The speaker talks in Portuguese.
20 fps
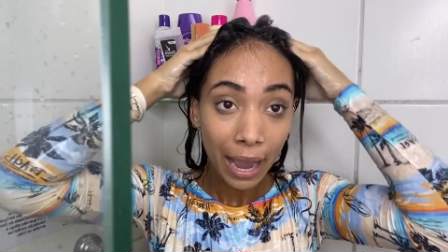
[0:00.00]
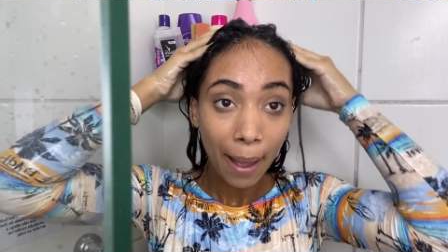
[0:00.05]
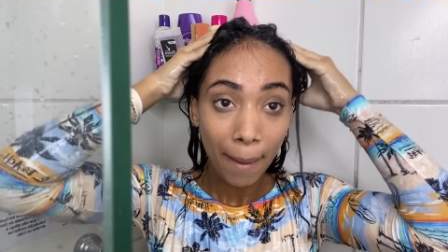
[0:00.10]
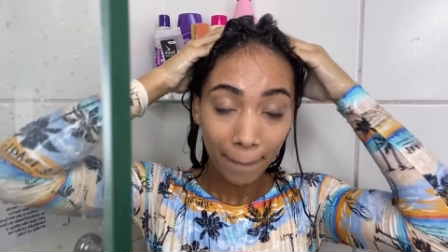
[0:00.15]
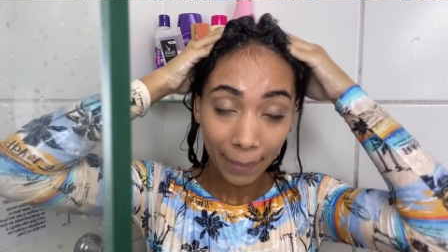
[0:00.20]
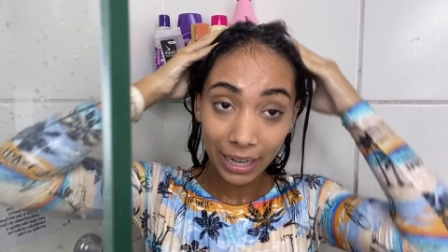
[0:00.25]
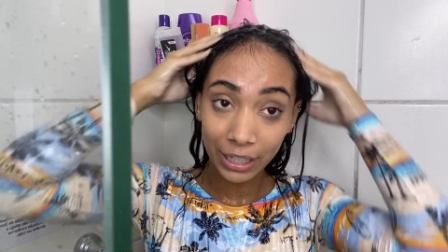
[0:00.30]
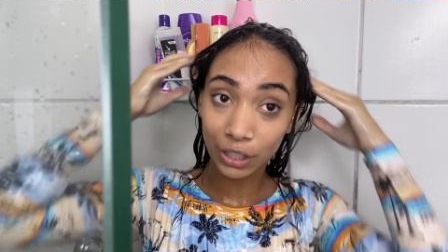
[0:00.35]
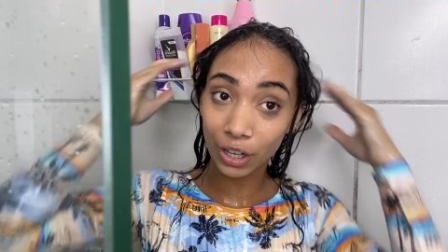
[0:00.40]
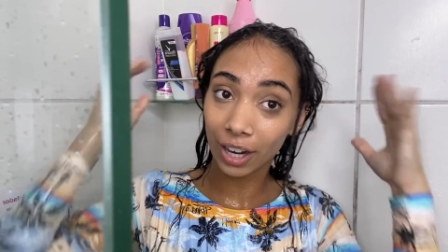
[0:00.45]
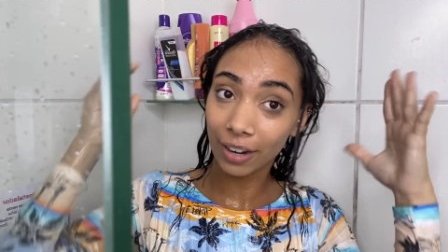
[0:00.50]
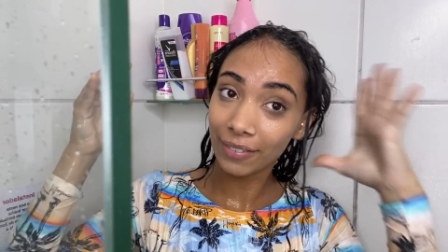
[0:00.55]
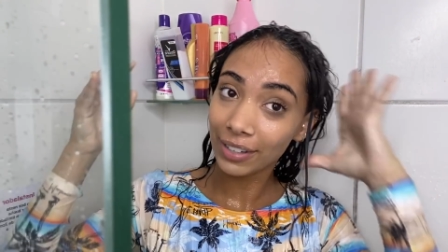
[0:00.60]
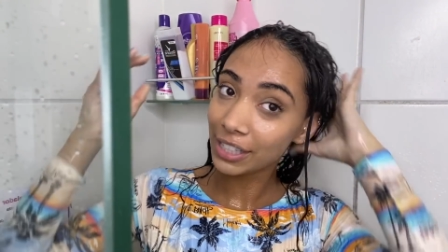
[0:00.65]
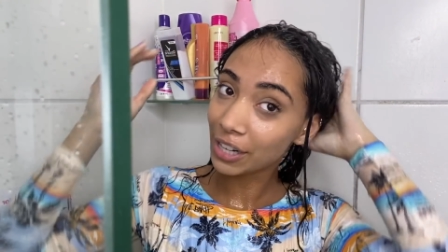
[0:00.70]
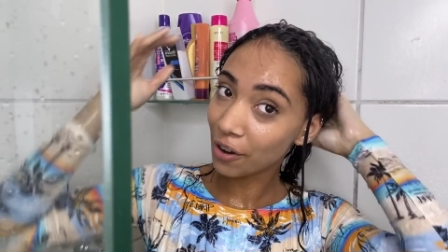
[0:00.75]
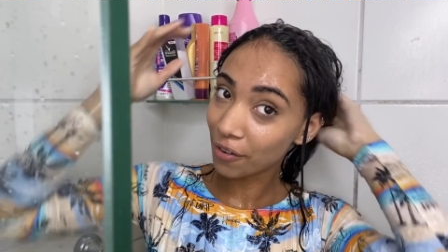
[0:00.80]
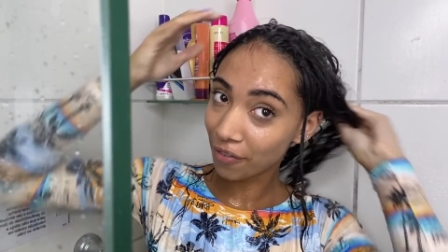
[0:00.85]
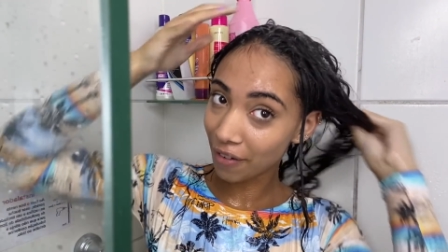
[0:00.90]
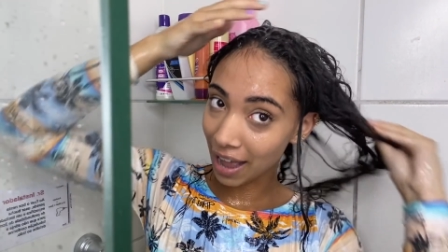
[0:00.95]
Mas toda vez que
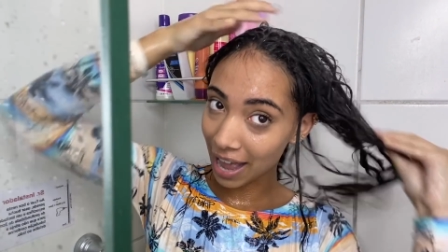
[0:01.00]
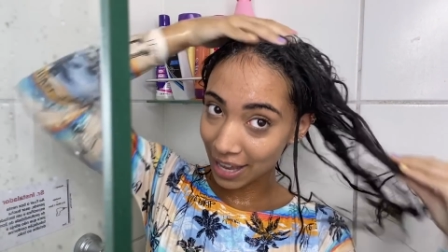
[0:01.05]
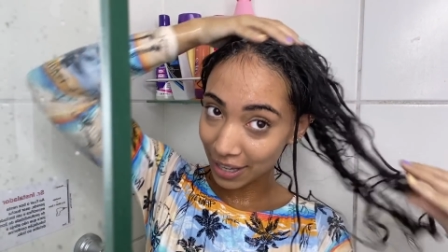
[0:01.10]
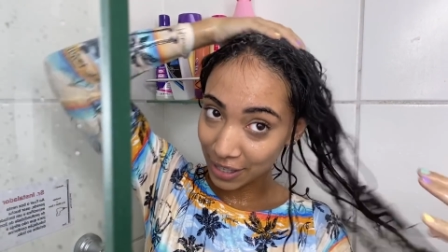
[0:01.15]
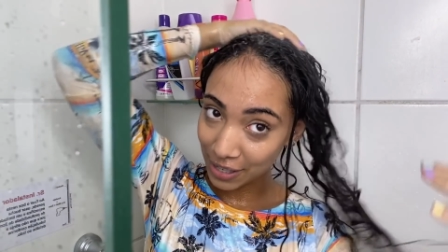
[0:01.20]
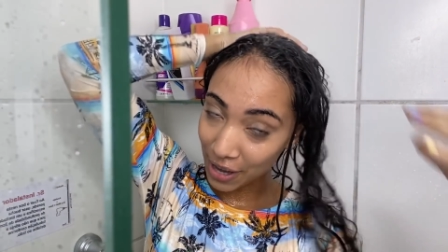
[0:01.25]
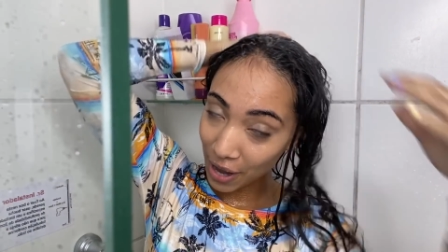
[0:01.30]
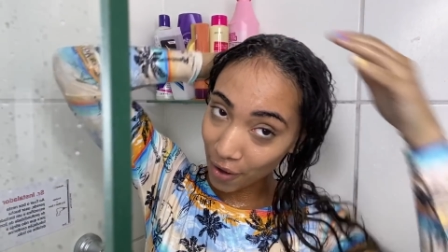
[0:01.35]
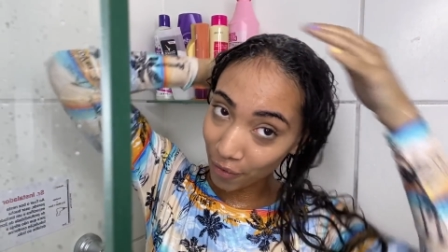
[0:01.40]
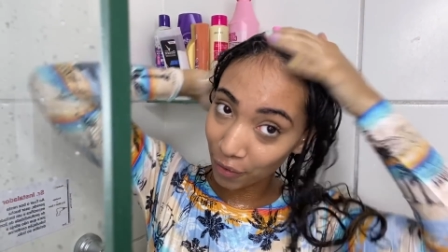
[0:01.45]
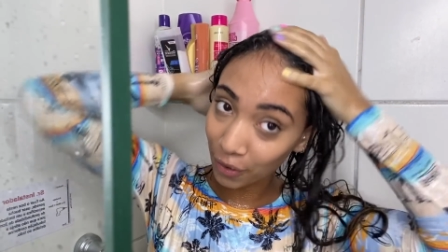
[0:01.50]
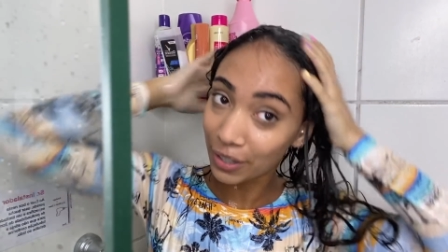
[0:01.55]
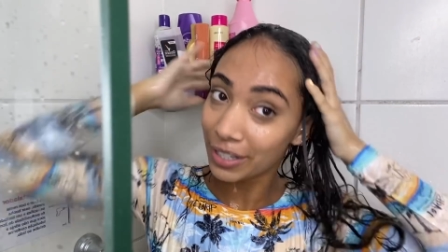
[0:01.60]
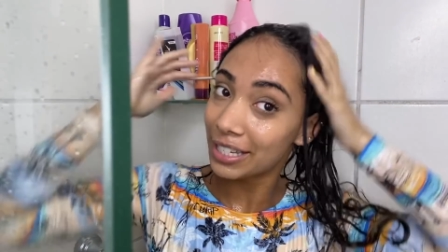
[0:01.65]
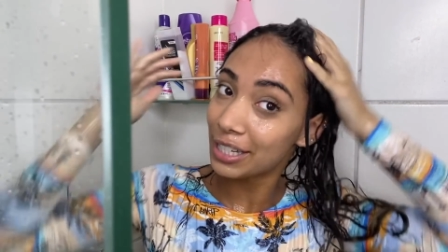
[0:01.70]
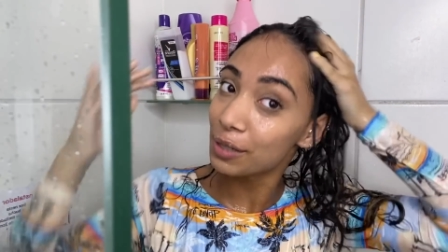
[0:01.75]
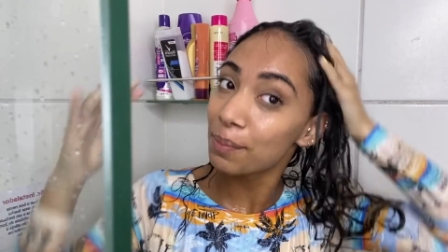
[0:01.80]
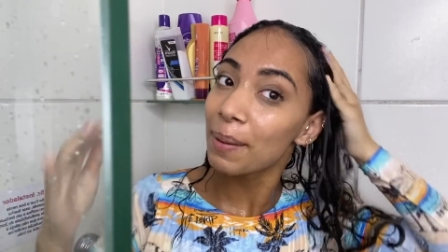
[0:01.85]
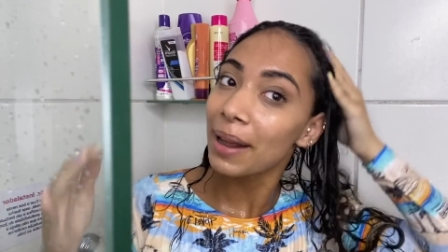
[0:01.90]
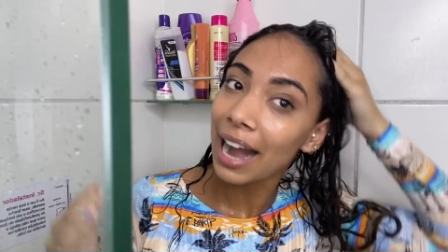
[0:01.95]
eu faço, eu fico
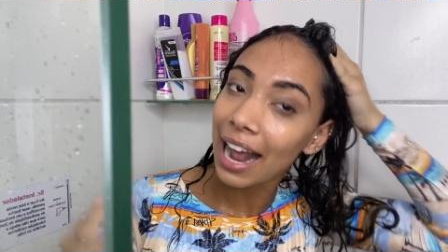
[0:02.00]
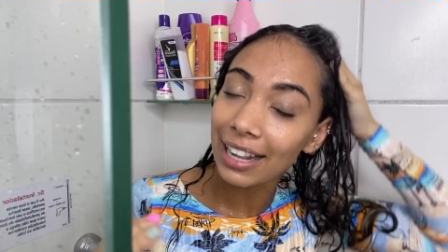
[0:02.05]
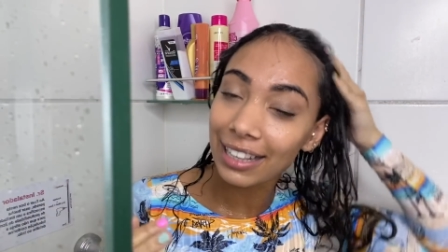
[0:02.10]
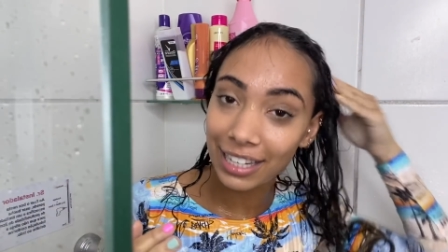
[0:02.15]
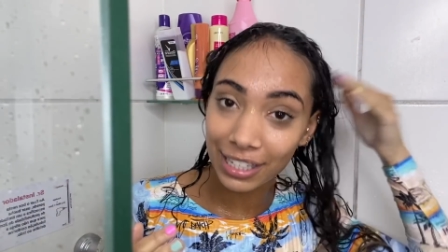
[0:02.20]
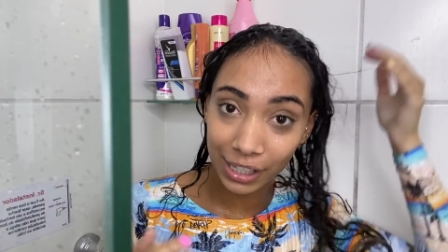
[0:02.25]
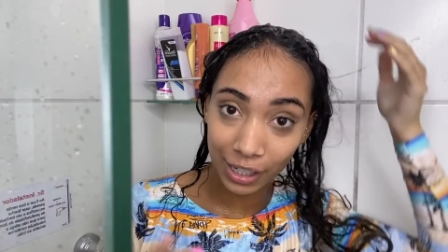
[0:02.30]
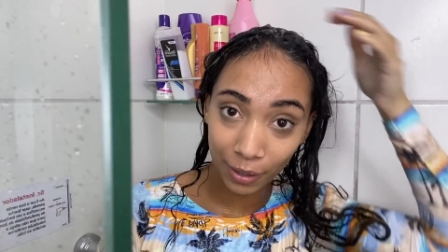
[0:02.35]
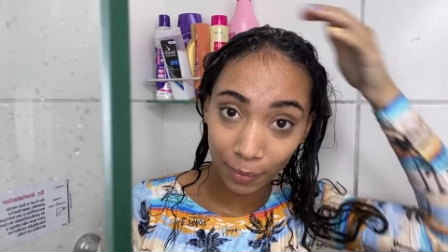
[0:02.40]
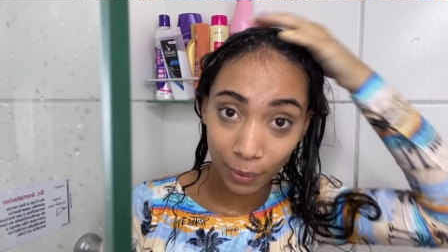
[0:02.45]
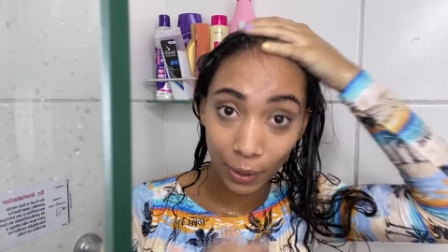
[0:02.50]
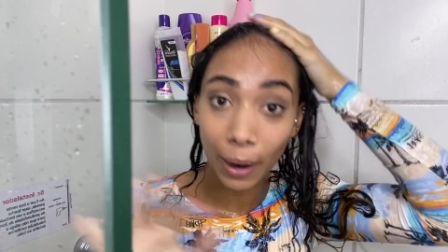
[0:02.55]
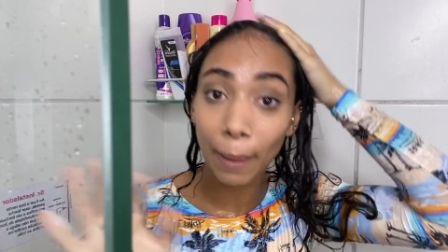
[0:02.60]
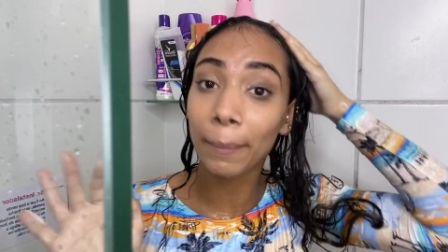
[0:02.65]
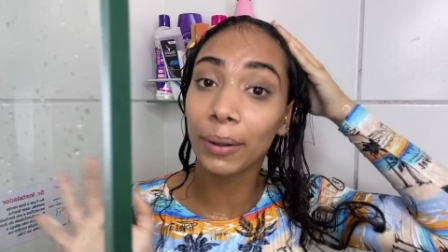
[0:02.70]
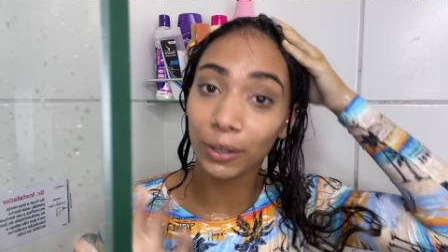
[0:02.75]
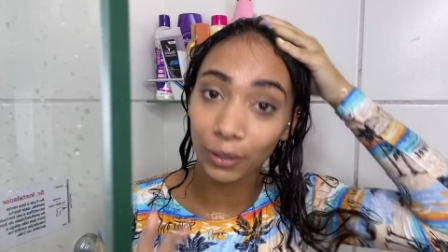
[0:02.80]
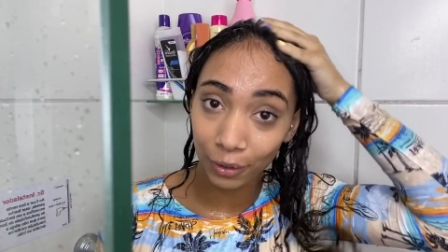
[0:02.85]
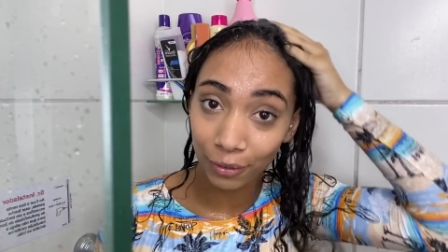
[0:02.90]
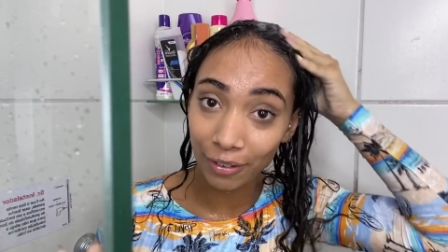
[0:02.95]
desesperada, achando que meu
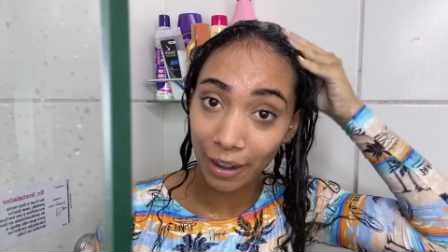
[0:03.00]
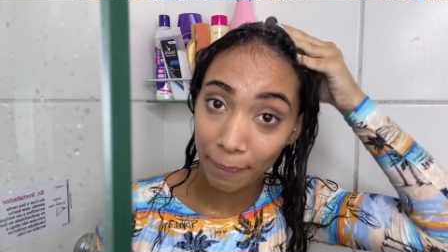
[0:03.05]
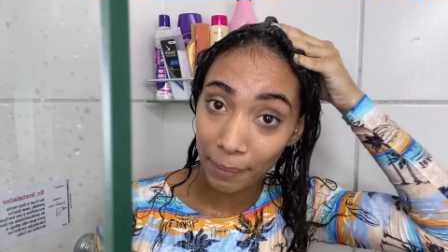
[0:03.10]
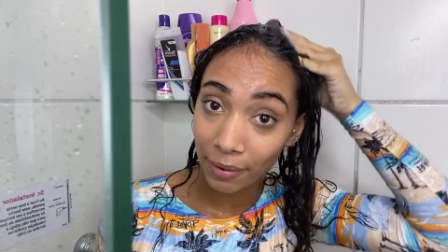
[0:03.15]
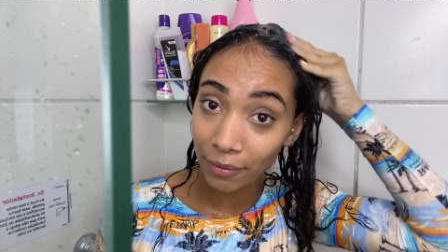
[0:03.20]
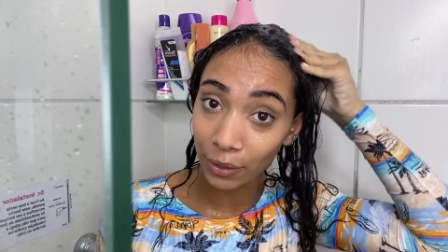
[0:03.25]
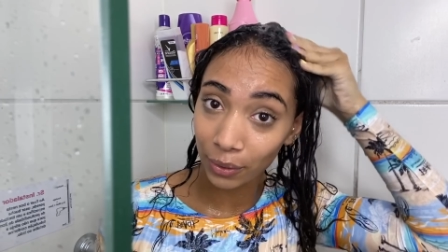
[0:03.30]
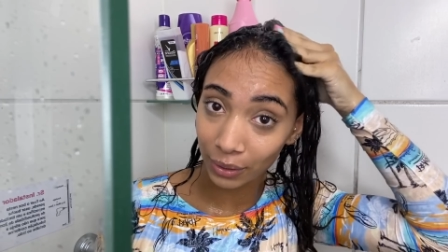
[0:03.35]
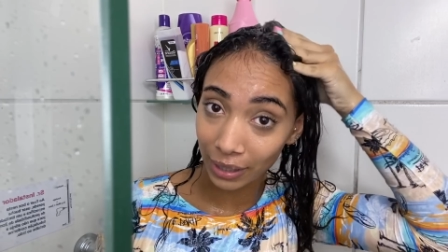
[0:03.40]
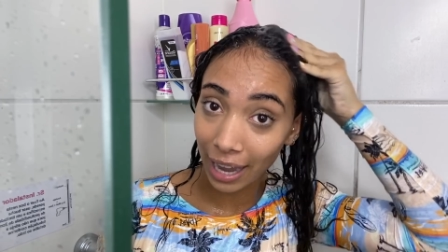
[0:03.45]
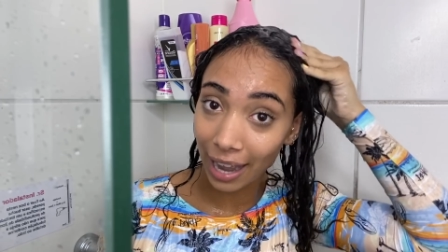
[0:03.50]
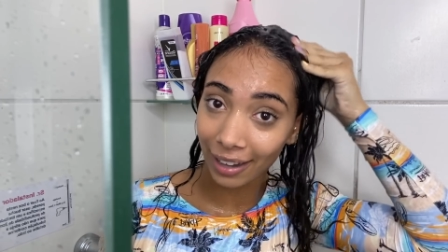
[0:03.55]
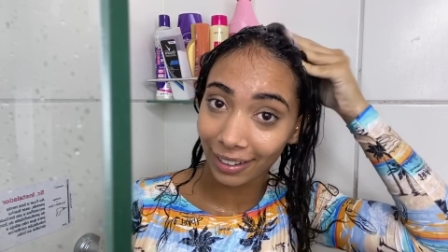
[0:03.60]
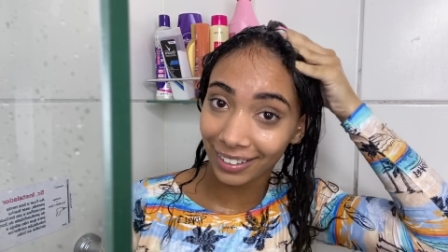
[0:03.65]
cabelo não vai mais voltar.